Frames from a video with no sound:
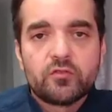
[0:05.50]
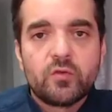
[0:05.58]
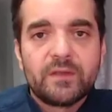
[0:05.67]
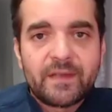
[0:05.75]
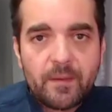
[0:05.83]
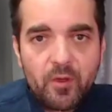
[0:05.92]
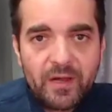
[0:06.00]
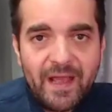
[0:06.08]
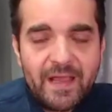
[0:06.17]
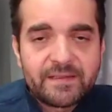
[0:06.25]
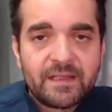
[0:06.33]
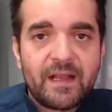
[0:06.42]
Eu sou André
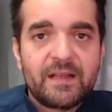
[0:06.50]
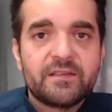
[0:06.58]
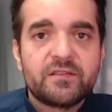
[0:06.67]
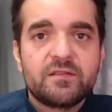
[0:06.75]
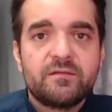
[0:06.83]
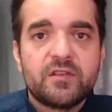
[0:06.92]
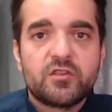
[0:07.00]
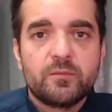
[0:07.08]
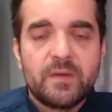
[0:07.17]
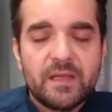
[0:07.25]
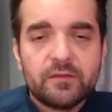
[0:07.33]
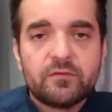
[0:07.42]
Moraes, analista de
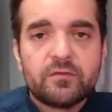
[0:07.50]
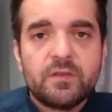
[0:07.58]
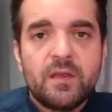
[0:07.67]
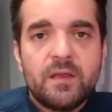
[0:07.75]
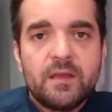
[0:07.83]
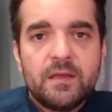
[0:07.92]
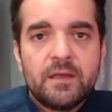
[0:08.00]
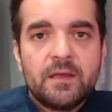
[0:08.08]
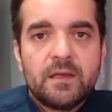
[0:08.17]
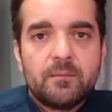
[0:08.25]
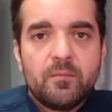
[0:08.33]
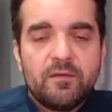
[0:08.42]
investimentos.
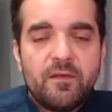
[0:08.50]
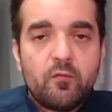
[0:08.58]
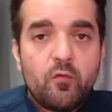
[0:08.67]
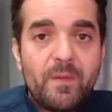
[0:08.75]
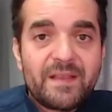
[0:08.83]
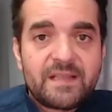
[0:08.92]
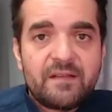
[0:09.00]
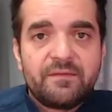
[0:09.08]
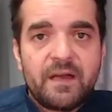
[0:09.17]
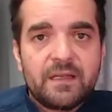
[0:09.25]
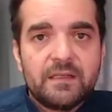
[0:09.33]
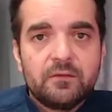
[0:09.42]
Bom, vamos começar
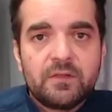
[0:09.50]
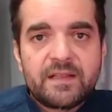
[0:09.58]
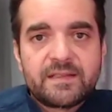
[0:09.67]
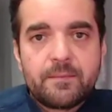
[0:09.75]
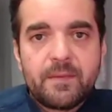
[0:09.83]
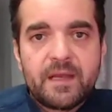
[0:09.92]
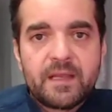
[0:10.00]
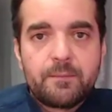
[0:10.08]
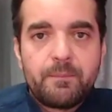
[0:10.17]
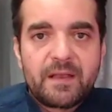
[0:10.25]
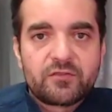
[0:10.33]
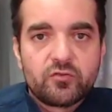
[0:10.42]
falando da semana que
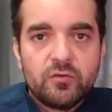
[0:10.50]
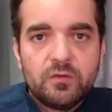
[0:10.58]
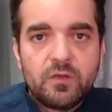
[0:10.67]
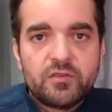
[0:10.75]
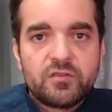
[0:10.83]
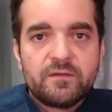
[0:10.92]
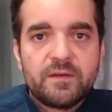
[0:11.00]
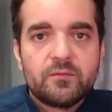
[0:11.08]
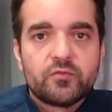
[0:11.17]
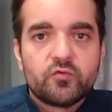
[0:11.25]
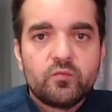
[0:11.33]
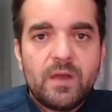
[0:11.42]
passou. Nós
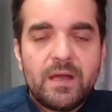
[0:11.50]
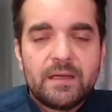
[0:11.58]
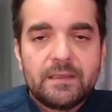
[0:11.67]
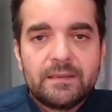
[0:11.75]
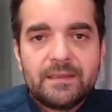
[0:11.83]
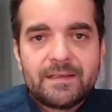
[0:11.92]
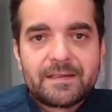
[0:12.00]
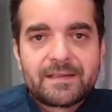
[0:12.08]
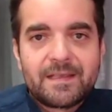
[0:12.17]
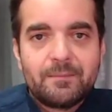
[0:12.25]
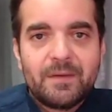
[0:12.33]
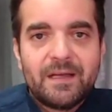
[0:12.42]
tivemos uma
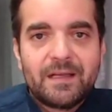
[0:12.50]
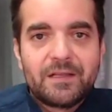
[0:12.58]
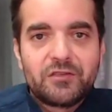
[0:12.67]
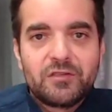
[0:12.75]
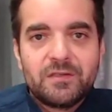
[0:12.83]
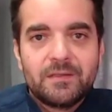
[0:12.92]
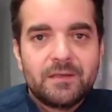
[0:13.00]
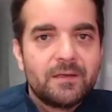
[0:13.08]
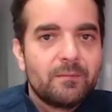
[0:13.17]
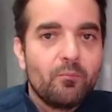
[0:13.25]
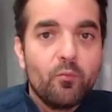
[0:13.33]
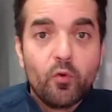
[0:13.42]
semana de
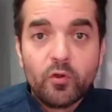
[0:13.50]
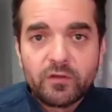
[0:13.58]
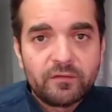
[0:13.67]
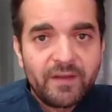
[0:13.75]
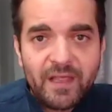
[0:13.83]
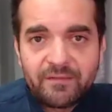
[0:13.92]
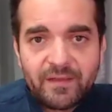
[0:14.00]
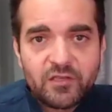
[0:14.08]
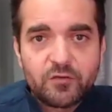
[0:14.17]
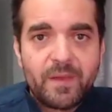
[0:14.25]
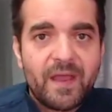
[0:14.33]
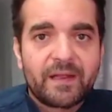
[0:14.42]
muito vai e vem
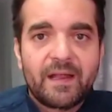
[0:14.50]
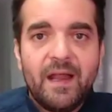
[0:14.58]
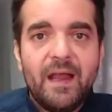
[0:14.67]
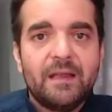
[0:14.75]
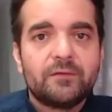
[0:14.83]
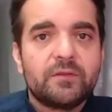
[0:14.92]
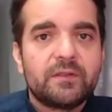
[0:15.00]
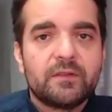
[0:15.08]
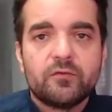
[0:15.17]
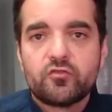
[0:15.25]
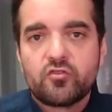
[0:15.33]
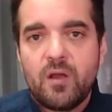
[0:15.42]
de mercado,
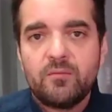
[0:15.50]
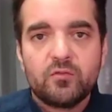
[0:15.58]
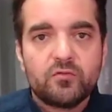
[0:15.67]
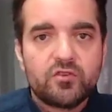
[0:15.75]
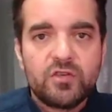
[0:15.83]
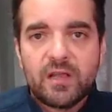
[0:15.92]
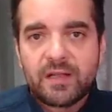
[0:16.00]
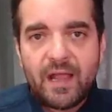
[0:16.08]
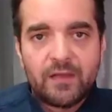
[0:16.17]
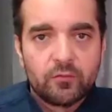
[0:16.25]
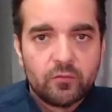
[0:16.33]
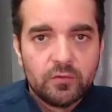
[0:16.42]
então sobe num dia,
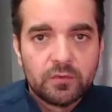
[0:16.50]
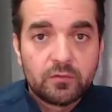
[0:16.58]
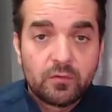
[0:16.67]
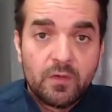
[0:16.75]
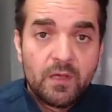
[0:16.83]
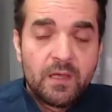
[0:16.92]
cai no outro.